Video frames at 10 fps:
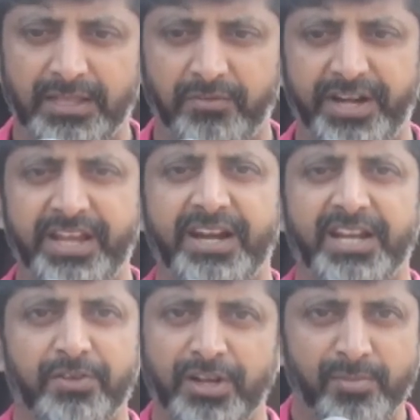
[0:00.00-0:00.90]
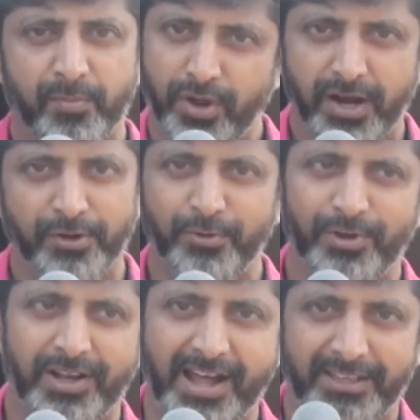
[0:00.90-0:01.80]
அந்த விடை கிடைக்கிற வரைக்கும் நம்ம
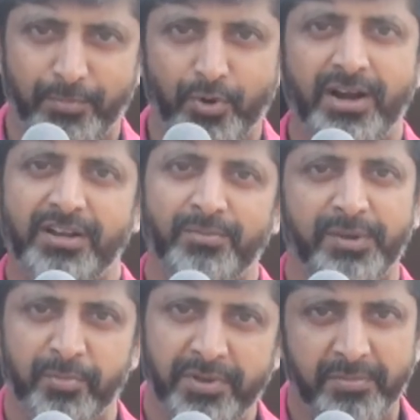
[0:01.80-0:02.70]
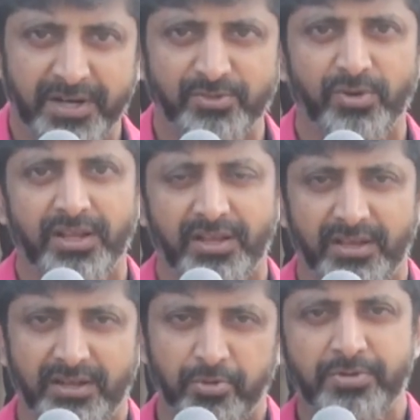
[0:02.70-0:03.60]
போராடணும் அந்த போராட்டம் எப்போவுமே மனசுக்குள்ளே
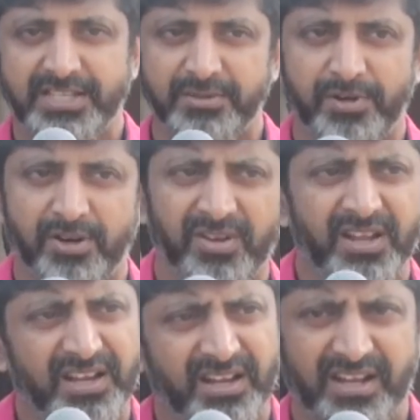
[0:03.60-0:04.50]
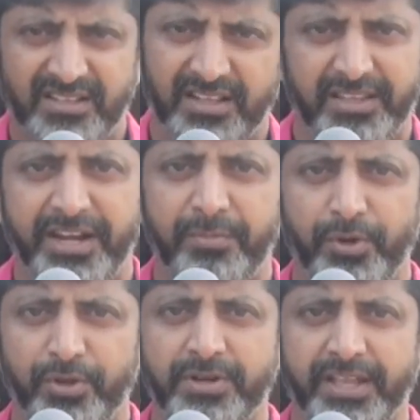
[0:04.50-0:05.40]
இருக்கணும்னு ஆசைப்பட்றவன் அதை நான் தேடி
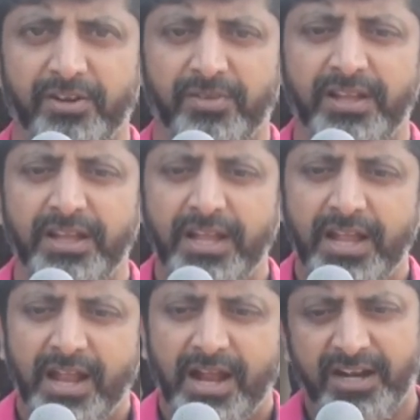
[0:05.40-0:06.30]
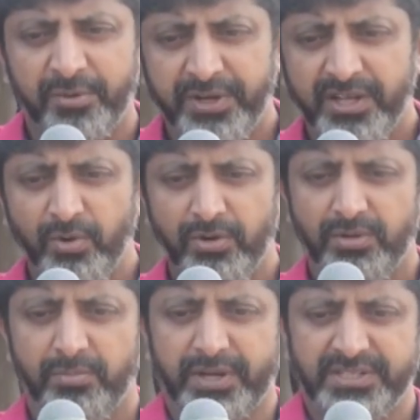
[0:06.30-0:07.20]
பிடிக்கணும்னு நினைக்கிறவன் ஆட்டோமேட்டிக்காக ஒரு
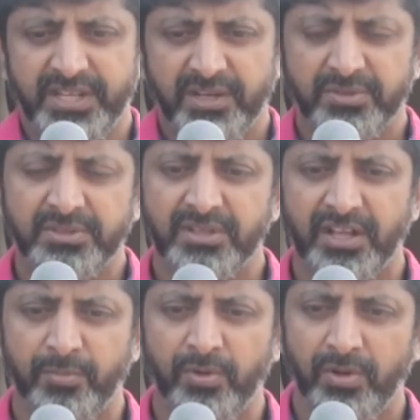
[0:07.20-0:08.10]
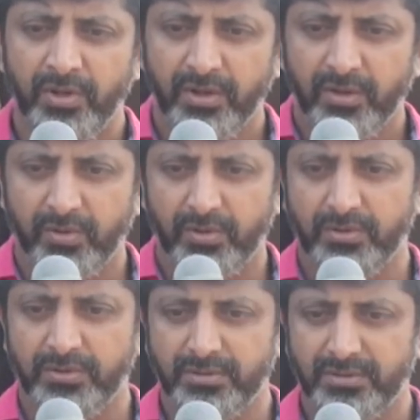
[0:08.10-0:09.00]
பிரச்சனையை வந்து நாம் ஒரு